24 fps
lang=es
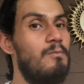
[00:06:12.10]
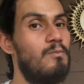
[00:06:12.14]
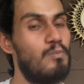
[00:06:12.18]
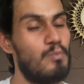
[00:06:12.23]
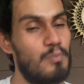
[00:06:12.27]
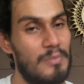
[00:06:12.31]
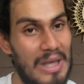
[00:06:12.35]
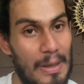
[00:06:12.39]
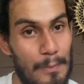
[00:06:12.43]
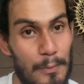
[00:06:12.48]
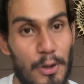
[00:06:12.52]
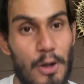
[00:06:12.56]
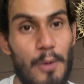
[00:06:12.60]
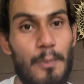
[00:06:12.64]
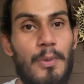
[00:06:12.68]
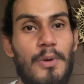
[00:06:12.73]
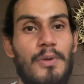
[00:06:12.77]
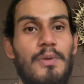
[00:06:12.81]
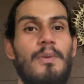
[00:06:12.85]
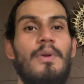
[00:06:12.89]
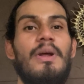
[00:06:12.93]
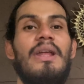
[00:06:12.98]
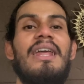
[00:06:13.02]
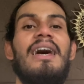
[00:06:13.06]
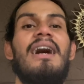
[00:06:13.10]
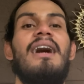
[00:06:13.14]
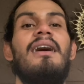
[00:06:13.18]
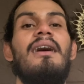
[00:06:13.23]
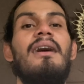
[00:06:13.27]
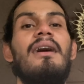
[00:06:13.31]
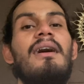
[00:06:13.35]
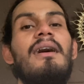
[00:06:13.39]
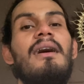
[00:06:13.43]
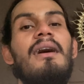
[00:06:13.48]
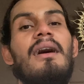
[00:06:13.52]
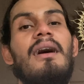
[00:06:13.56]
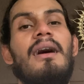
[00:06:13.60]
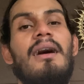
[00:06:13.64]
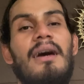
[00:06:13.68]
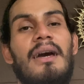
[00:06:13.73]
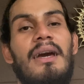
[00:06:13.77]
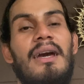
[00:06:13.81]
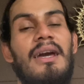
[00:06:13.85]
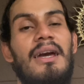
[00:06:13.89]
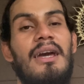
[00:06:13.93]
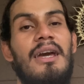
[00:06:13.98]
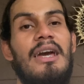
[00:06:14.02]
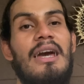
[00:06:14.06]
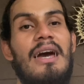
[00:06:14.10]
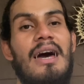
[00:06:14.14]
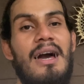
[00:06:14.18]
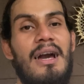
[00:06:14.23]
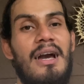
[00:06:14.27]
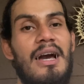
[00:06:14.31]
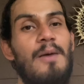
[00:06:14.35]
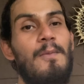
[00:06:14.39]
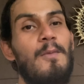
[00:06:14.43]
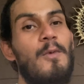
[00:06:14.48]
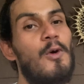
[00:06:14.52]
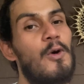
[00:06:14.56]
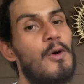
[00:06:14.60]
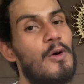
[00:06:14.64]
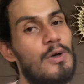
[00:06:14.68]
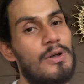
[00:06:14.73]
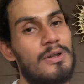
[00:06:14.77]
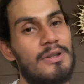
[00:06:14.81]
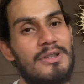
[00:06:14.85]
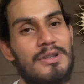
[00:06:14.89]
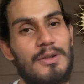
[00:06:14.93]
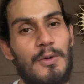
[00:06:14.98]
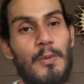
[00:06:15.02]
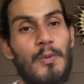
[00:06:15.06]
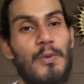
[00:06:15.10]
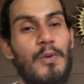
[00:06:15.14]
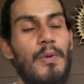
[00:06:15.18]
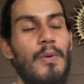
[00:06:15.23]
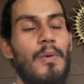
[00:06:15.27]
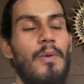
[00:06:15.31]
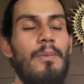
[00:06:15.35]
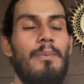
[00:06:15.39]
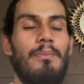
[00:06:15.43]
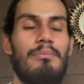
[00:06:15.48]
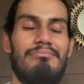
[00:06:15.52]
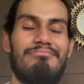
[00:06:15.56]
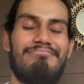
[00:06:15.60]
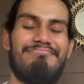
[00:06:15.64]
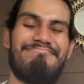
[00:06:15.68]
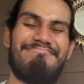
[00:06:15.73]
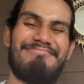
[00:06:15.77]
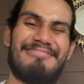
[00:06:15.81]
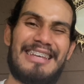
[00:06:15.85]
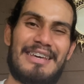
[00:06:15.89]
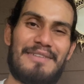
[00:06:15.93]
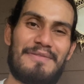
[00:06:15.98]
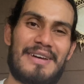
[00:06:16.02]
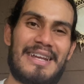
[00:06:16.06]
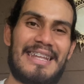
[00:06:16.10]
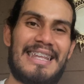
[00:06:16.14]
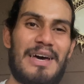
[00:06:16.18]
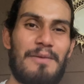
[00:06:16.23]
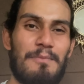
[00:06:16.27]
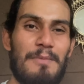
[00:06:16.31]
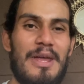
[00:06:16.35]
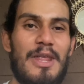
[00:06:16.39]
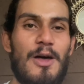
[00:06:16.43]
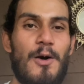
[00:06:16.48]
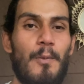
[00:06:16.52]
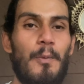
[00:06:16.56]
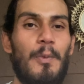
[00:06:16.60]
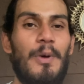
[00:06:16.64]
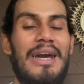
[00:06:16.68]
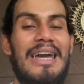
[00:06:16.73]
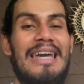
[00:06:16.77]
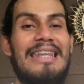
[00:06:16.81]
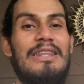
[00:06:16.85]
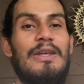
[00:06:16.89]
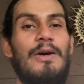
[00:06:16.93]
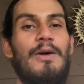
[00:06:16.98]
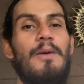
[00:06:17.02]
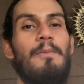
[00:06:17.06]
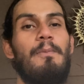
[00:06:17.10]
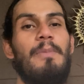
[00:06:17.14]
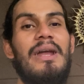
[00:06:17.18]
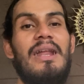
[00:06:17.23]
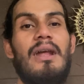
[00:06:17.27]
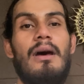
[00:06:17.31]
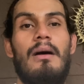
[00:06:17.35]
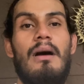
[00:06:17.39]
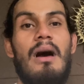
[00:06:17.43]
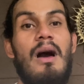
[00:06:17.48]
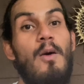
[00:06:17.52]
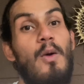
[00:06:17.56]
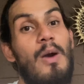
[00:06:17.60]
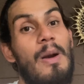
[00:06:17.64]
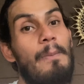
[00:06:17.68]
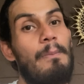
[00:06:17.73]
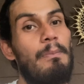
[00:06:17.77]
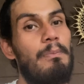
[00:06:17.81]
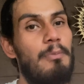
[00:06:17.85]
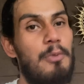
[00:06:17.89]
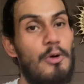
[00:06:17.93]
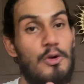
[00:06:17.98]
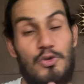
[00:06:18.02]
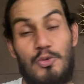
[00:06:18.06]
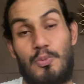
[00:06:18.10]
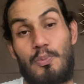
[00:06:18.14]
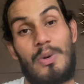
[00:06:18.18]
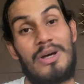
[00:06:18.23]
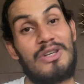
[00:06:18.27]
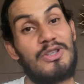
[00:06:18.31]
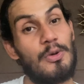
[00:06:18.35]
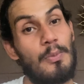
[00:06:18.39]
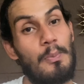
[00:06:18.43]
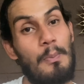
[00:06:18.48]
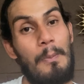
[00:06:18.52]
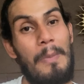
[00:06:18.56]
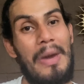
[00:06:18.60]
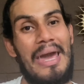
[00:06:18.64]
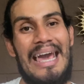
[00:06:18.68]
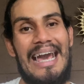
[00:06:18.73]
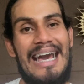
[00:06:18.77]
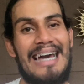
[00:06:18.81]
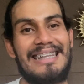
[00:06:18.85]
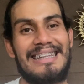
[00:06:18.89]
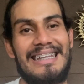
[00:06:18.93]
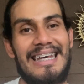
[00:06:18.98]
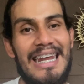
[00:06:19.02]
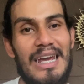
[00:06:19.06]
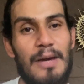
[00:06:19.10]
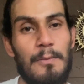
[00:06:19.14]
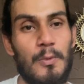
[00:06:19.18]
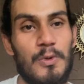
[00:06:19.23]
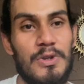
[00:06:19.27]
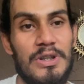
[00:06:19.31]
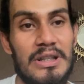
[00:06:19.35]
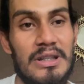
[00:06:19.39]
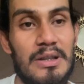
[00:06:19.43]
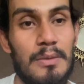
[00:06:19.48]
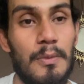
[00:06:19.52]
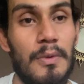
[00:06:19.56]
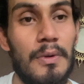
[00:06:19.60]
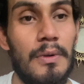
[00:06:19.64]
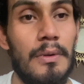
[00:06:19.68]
dame una oportunidad, eh, hagamos un dúo, de verdad me da un poquito de pena, aunque por supuesto me encantaría muchísimo.